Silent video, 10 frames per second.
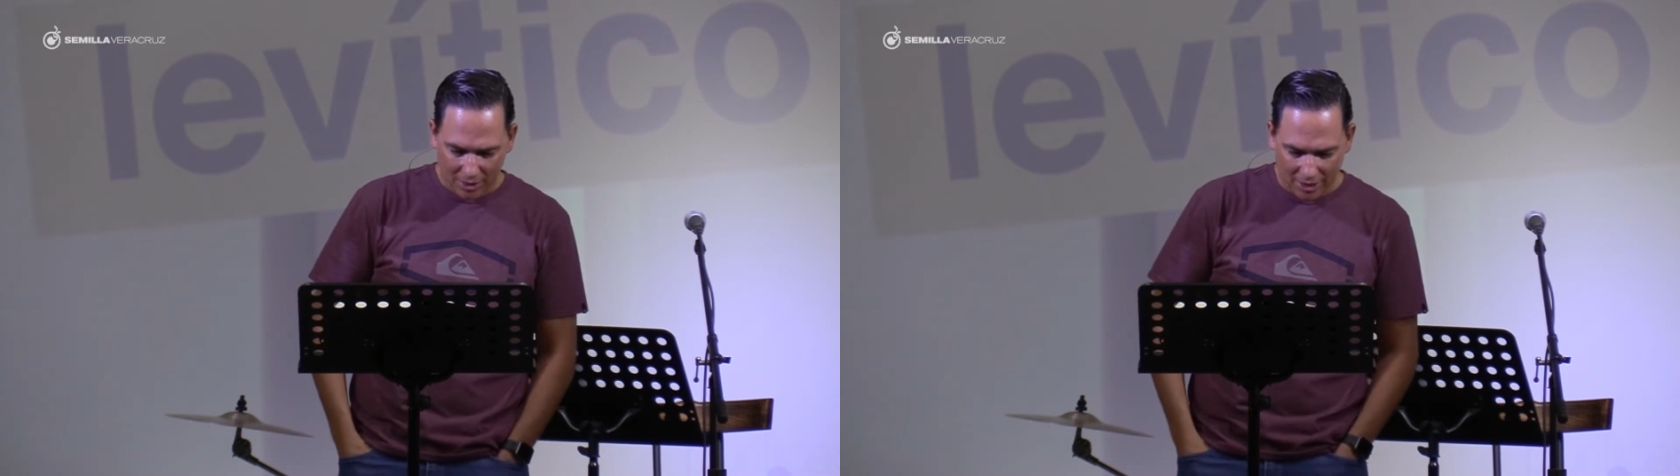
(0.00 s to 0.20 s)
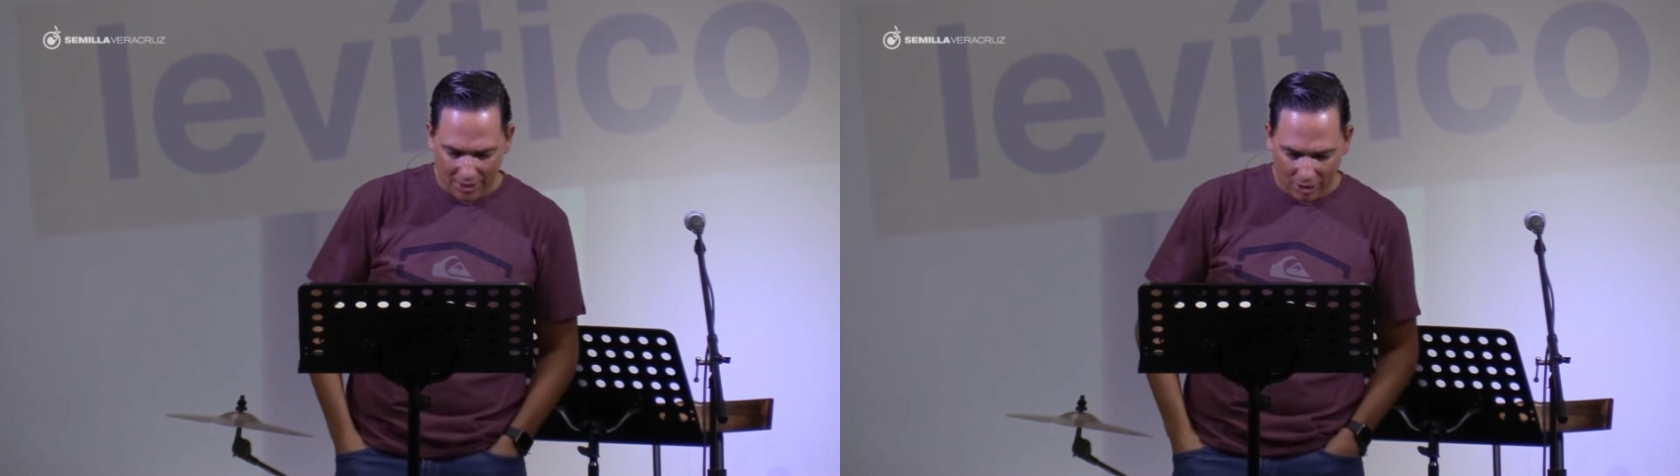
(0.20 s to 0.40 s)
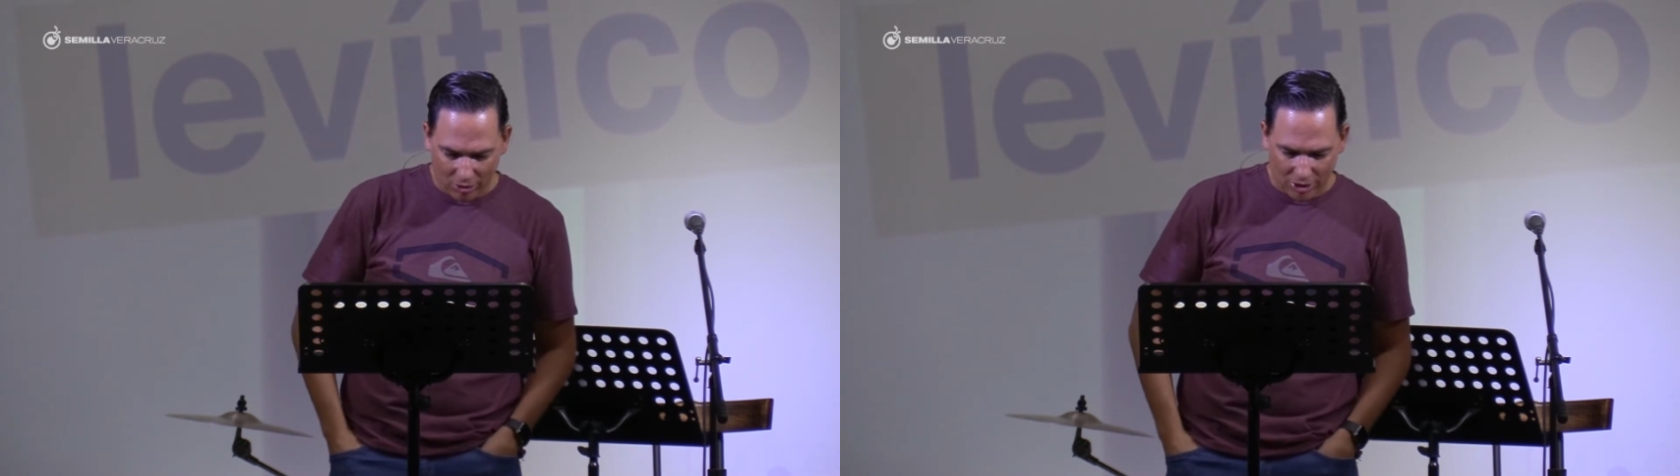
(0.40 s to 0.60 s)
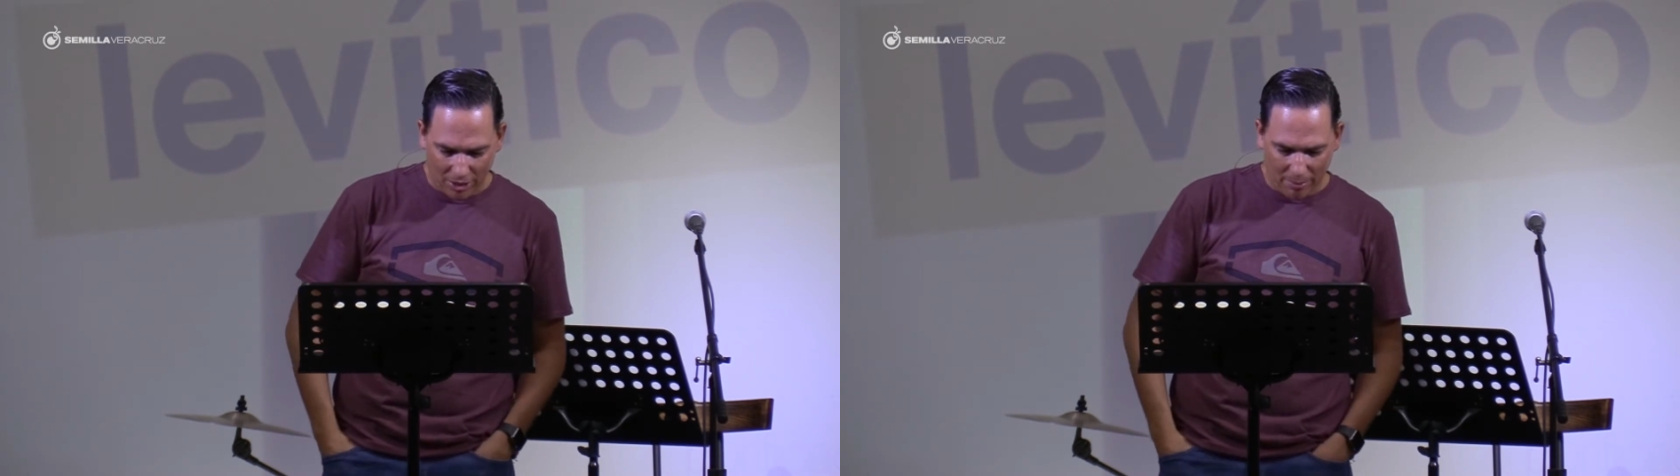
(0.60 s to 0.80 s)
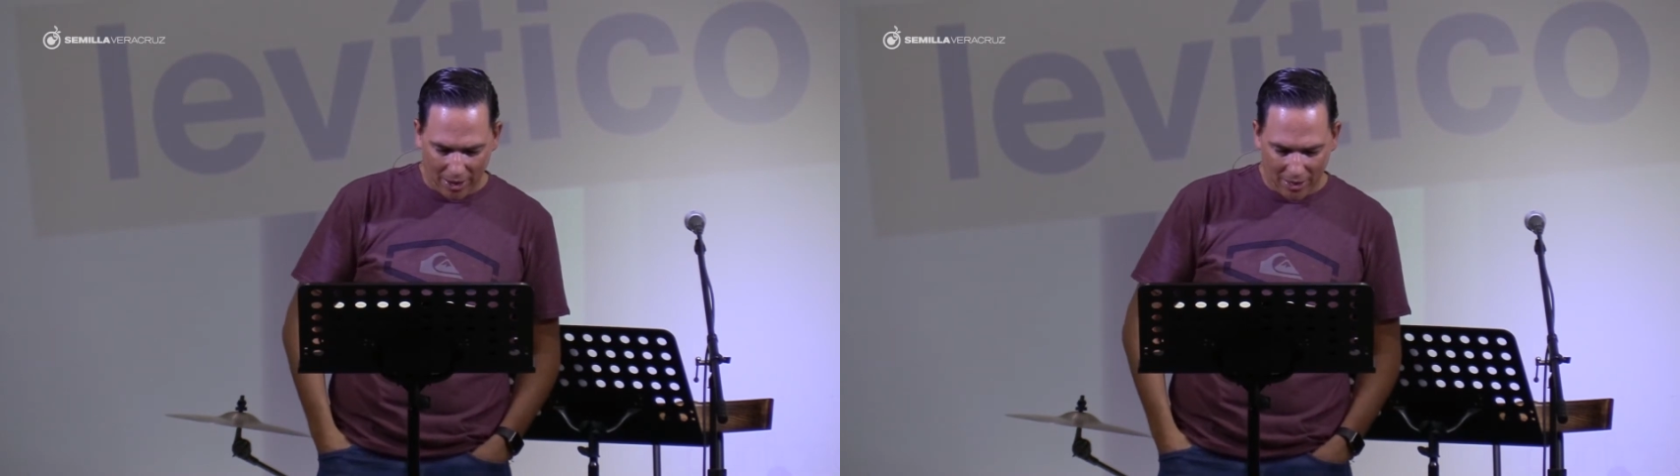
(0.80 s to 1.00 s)
De entre los
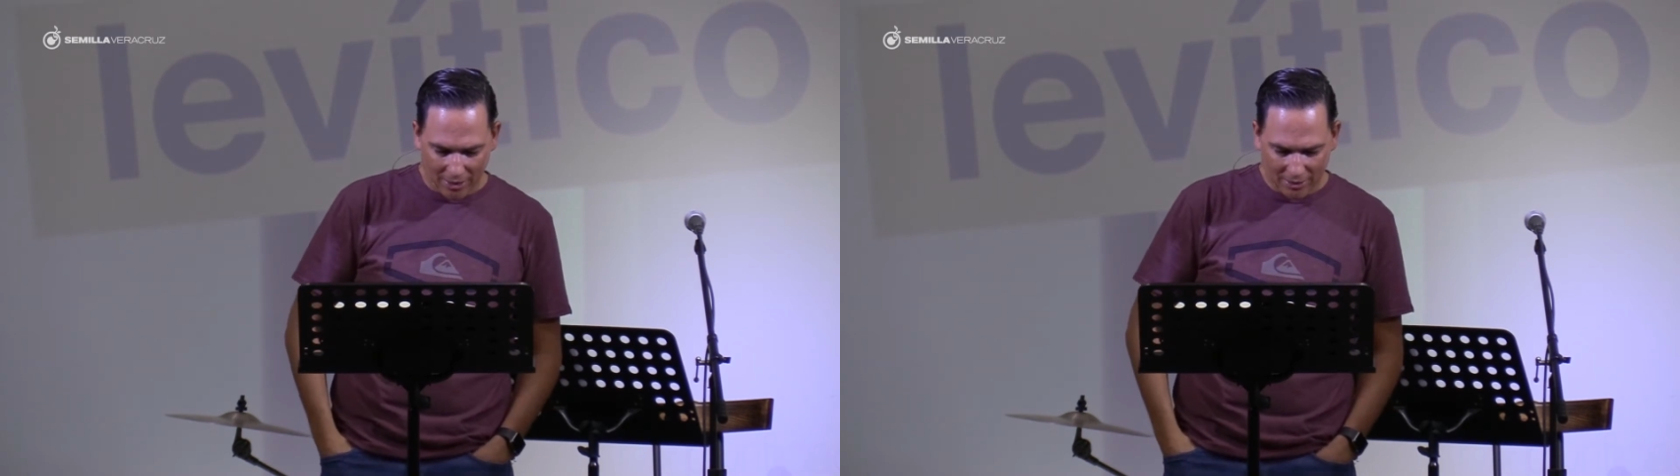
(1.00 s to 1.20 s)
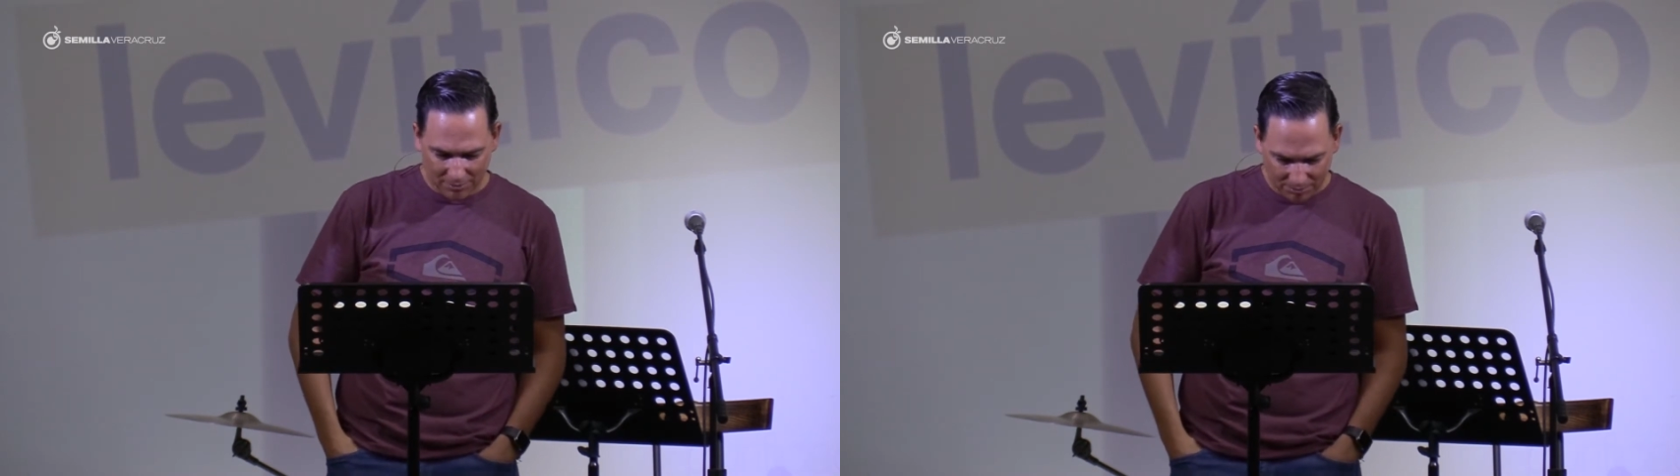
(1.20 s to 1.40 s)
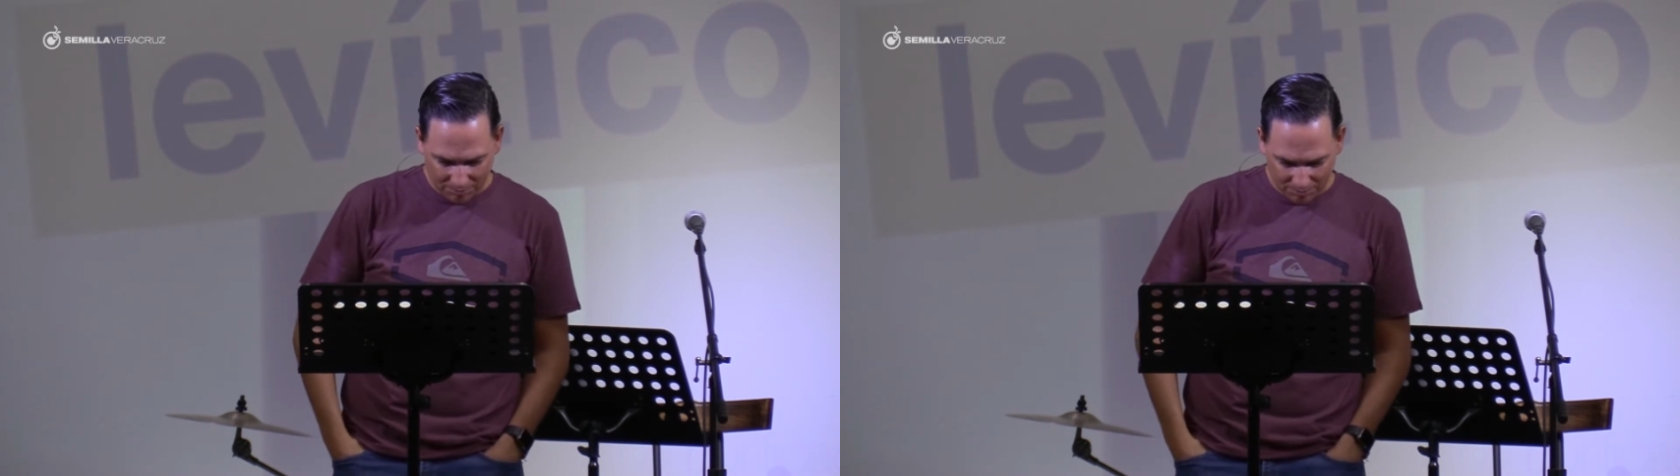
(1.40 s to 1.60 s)
animales,